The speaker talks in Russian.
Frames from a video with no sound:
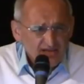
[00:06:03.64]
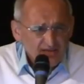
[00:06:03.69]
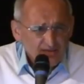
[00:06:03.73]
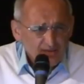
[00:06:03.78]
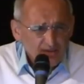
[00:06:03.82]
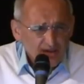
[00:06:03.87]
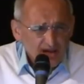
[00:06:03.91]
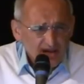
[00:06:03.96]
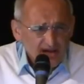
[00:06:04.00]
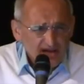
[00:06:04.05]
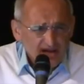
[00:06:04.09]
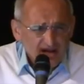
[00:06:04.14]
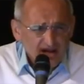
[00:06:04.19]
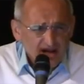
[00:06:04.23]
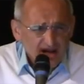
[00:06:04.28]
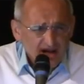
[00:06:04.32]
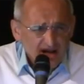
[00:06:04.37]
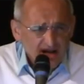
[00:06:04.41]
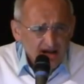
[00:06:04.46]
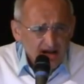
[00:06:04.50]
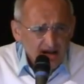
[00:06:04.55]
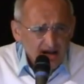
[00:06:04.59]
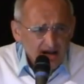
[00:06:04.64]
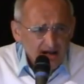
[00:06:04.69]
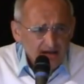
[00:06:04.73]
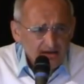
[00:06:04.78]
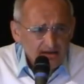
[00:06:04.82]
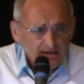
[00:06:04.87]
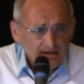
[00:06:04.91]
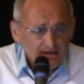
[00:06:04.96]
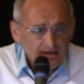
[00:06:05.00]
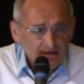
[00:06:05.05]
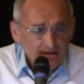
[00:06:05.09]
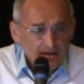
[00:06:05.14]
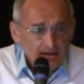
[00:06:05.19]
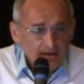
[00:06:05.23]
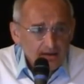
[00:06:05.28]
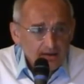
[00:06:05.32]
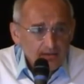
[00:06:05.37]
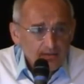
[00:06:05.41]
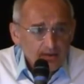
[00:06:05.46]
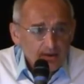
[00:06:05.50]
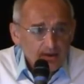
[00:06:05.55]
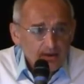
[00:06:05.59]
внутри, такая грязь,
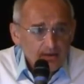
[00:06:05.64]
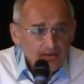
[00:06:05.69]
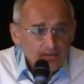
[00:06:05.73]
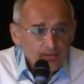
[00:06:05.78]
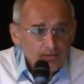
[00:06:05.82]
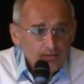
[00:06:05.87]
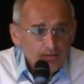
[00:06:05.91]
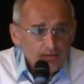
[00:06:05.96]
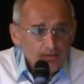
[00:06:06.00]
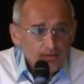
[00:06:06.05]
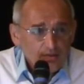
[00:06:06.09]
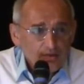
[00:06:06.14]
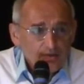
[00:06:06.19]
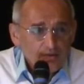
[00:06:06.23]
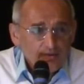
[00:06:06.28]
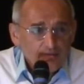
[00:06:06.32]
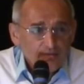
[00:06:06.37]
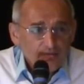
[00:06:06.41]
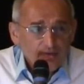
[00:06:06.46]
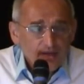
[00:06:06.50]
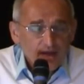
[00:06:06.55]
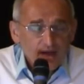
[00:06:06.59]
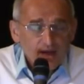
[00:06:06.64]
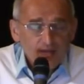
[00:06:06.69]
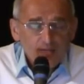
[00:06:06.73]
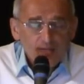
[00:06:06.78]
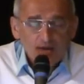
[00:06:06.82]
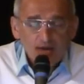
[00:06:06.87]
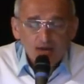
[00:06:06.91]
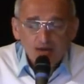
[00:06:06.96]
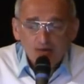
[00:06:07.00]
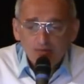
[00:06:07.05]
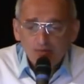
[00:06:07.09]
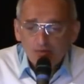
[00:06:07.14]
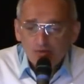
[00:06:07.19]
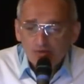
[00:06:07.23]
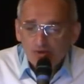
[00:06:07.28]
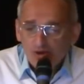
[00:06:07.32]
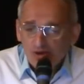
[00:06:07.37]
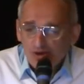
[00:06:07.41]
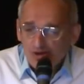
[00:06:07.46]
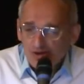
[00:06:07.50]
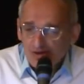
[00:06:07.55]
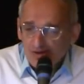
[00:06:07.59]
поэтому дай мне
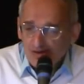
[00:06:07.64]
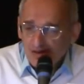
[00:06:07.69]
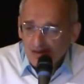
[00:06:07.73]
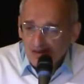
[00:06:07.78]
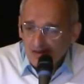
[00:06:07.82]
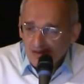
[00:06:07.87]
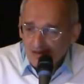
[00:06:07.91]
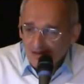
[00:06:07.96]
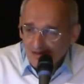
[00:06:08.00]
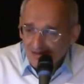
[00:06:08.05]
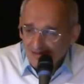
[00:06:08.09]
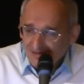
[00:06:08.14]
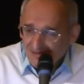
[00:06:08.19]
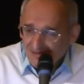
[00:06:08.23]
немножко чистоты.